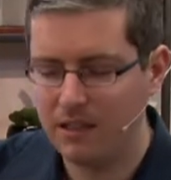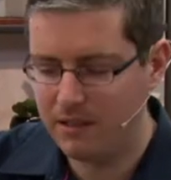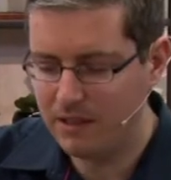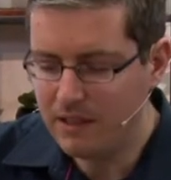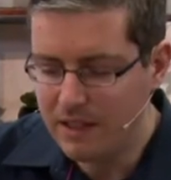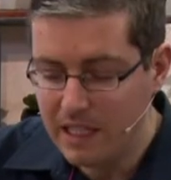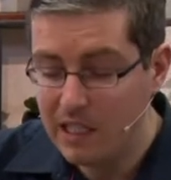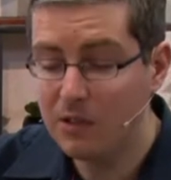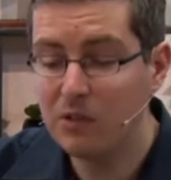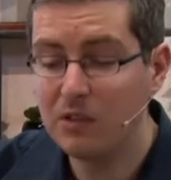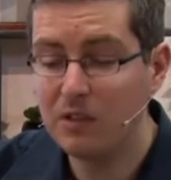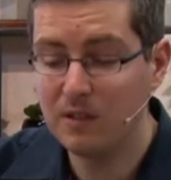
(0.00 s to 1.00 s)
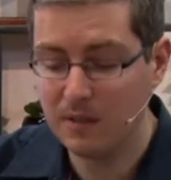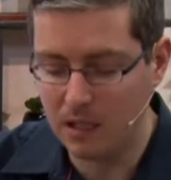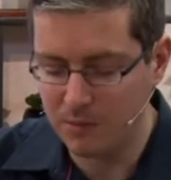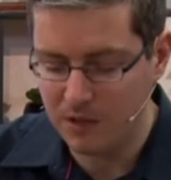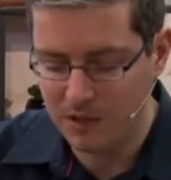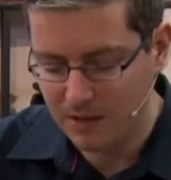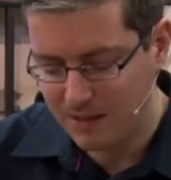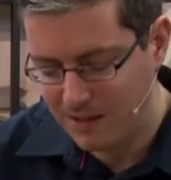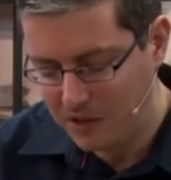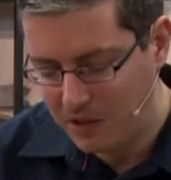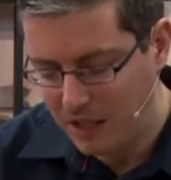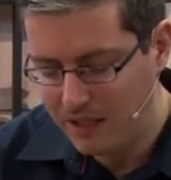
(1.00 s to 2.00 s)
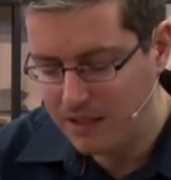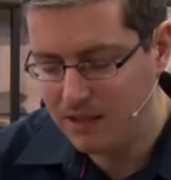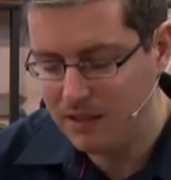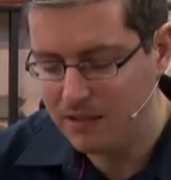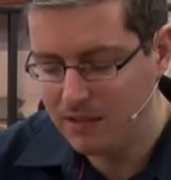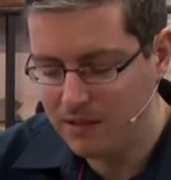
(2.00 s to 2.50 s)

Jesus selbst Teil